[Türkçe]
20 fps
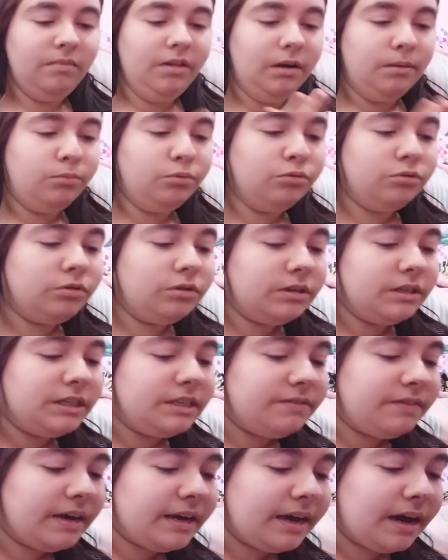Bu
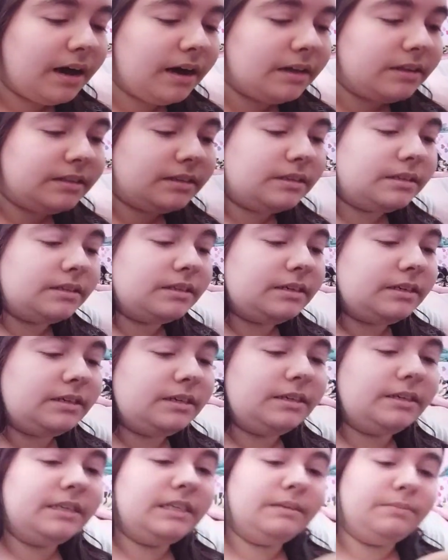nivea'nın
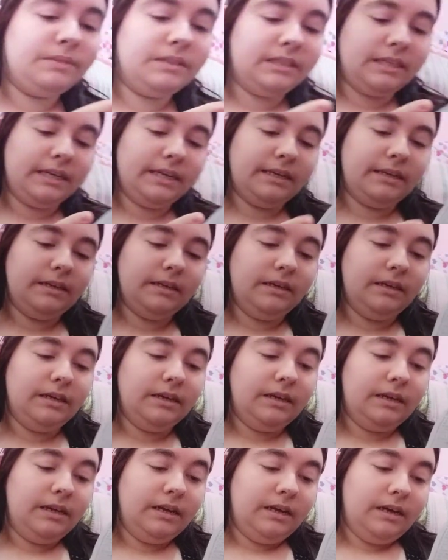kremi de
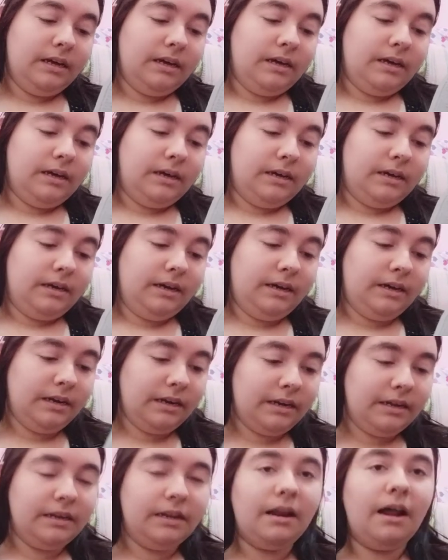
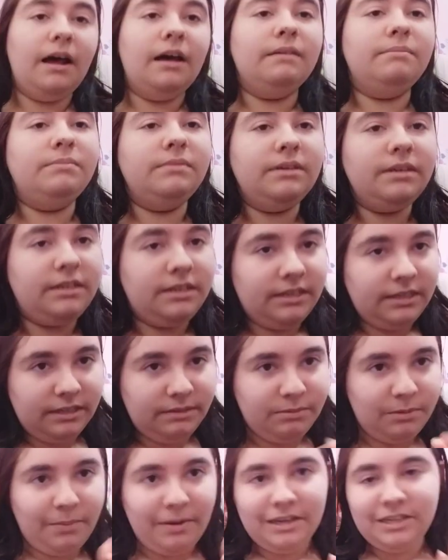40 liraymış
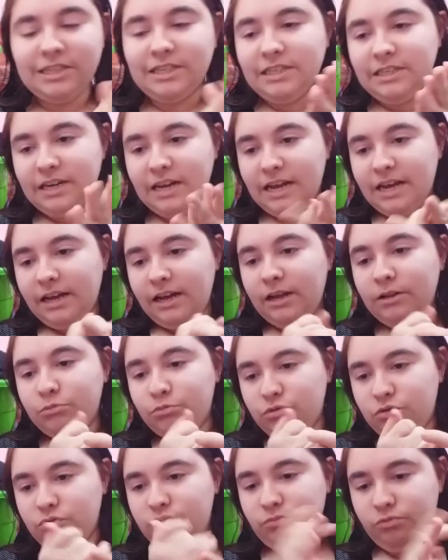25 liraya
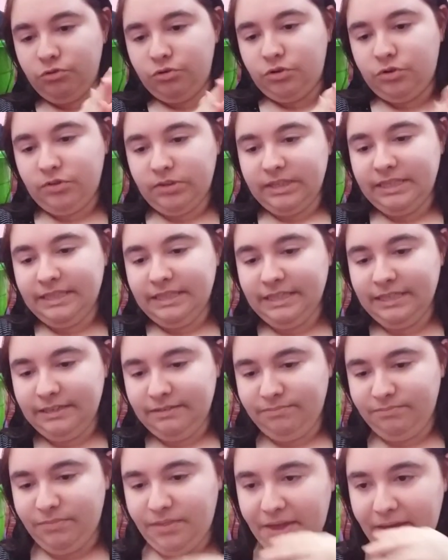düşmüş
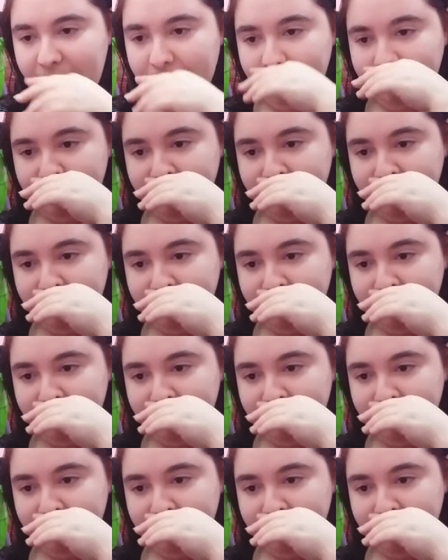indirimde.